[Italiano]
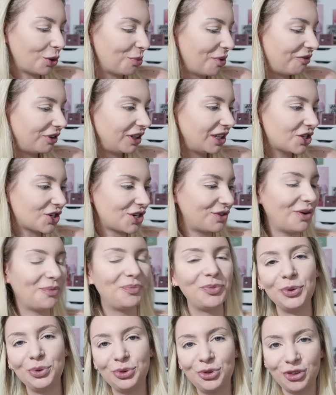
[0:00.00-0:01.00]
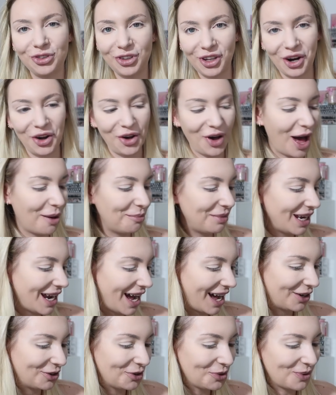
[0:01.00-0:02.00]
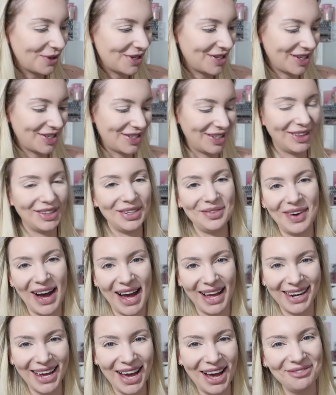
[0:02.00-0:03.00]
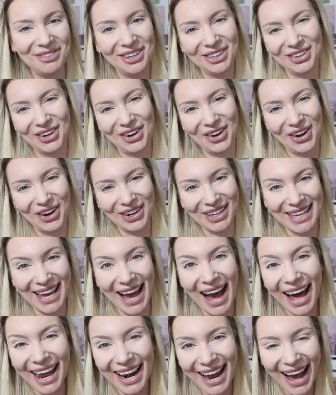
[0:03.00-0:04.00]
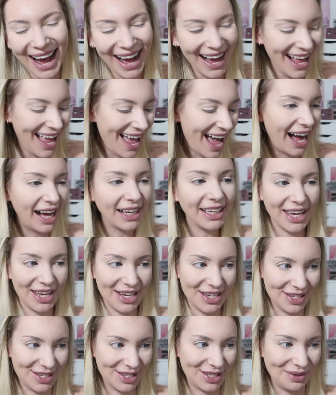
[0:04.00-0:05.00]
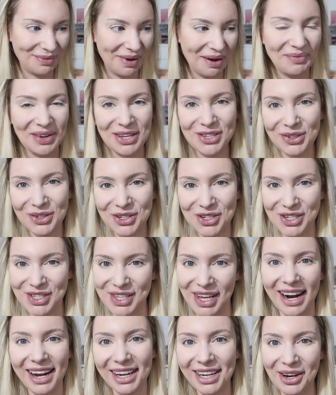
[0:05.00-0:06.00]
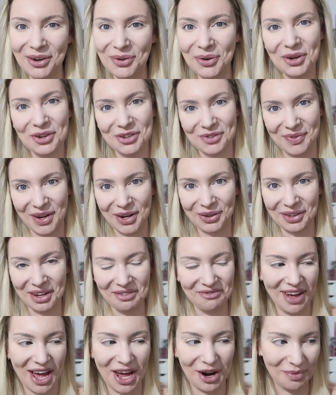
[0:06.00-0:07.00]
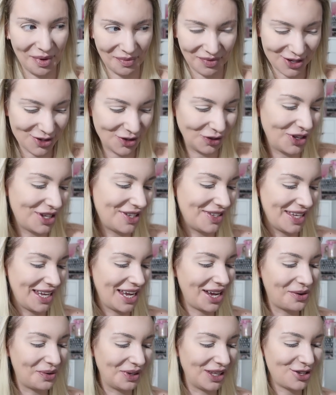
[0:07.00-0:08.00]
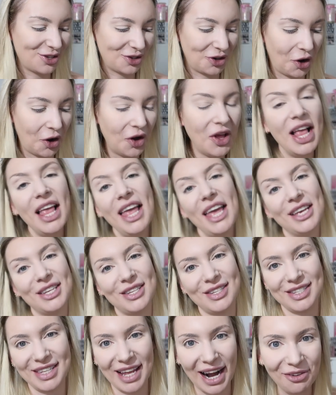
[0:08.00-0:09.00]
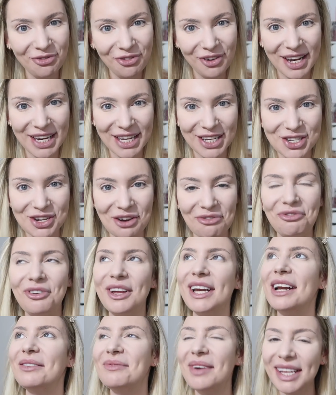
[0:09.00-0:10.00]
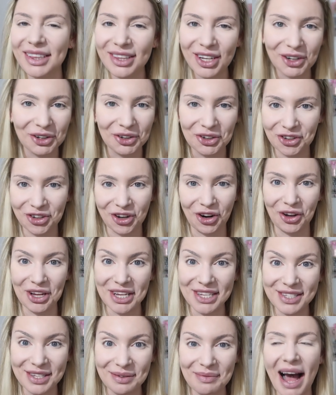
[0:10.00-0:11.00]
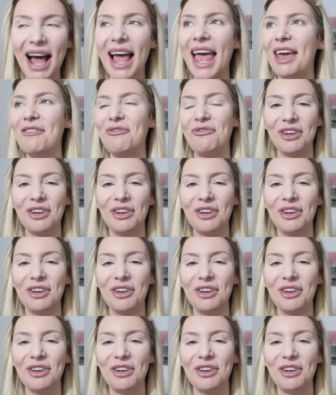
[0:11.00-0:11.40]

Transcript: come vi dicevo appunto sarò a Milano questa settimana vedrò Chiara anche Issima penso che ci sarà anche lui lo spero davvero ma penso di sì quindi sono strafelice finalmente conoscerò Issima e